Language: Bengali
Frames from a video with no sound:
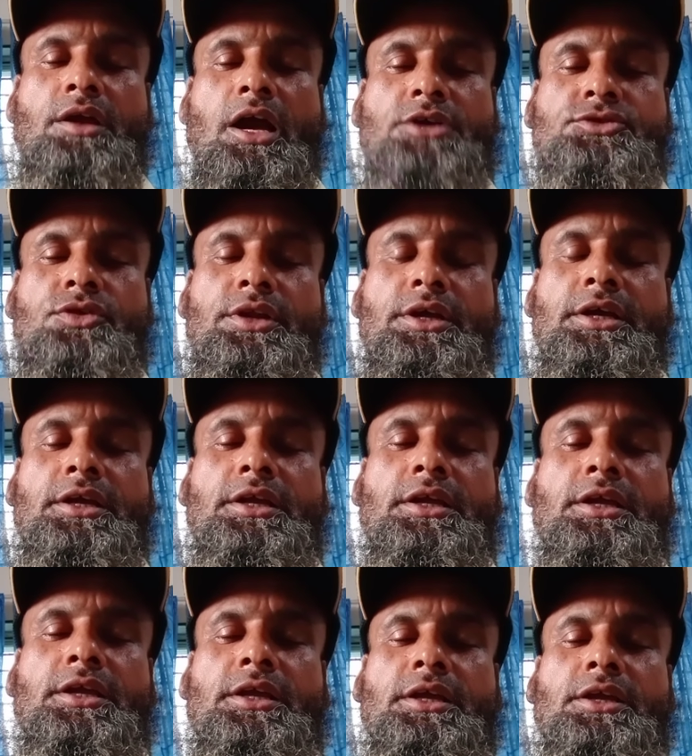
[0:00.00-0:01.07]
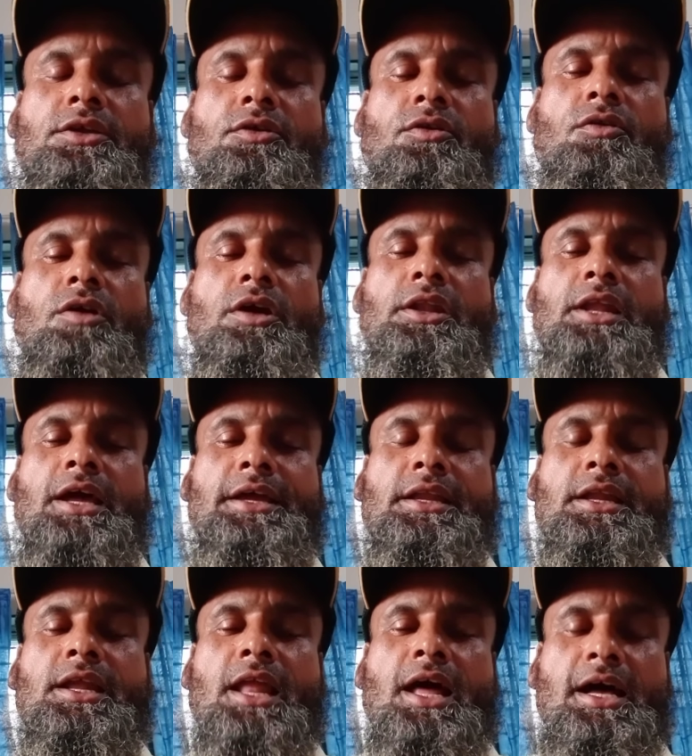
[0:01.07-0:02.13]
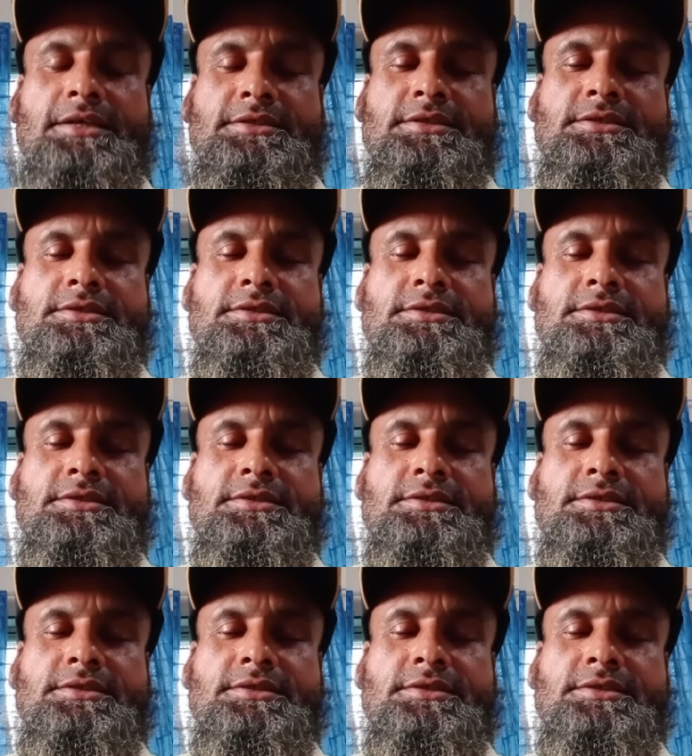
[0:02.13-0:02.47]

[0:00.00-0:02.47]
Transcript: আসলে এই অনলাইন ক্লাস